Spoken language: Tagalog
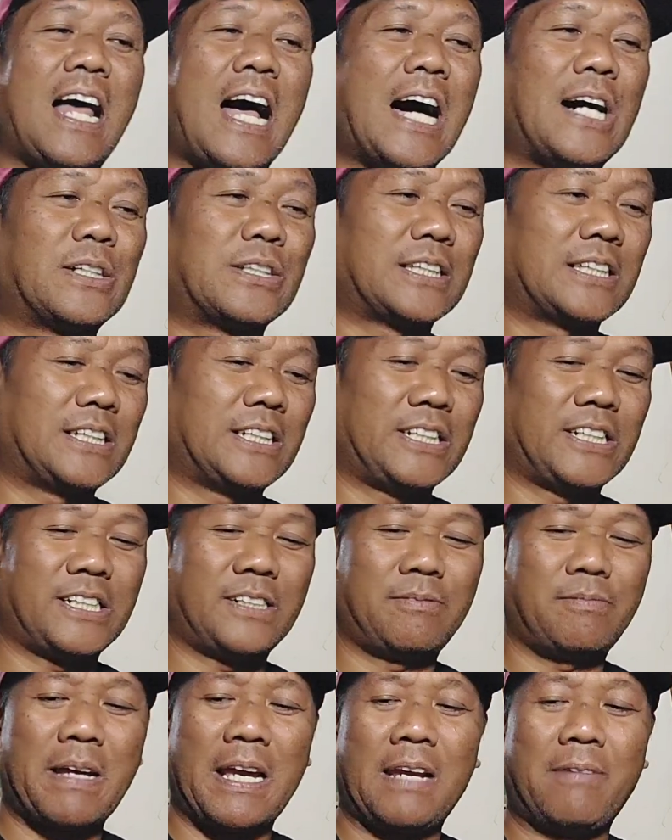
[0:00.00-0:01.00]
out
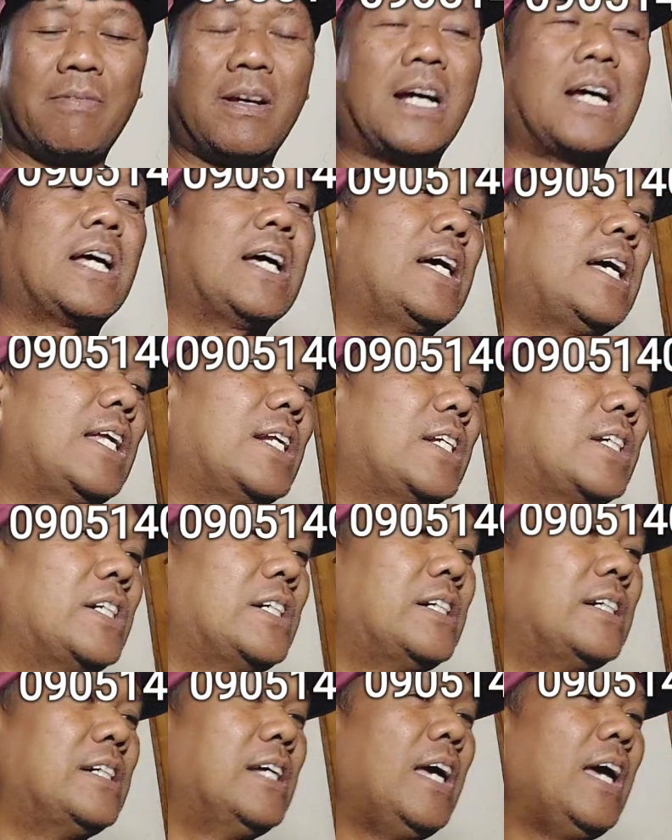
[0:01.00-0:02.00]
there, my mga
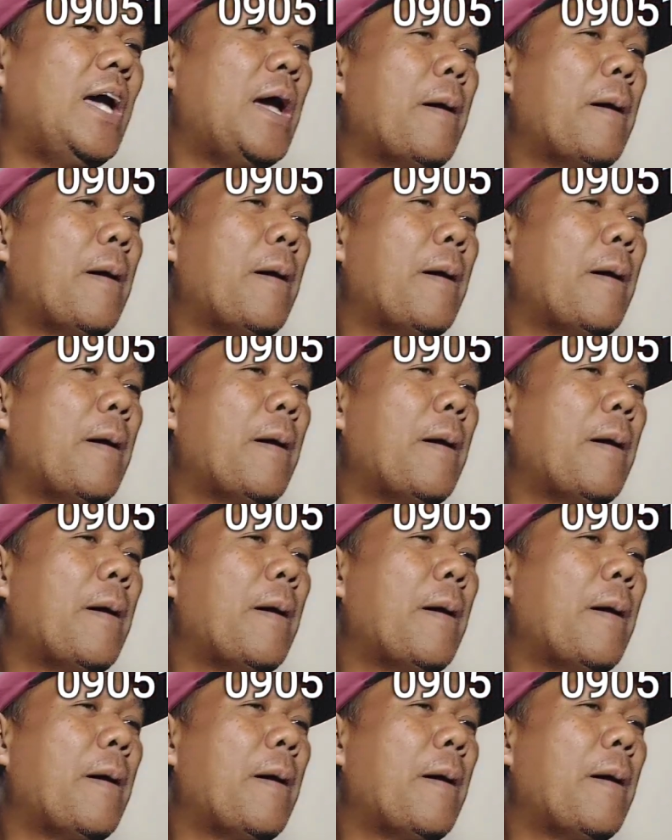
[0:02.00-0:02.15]
ano,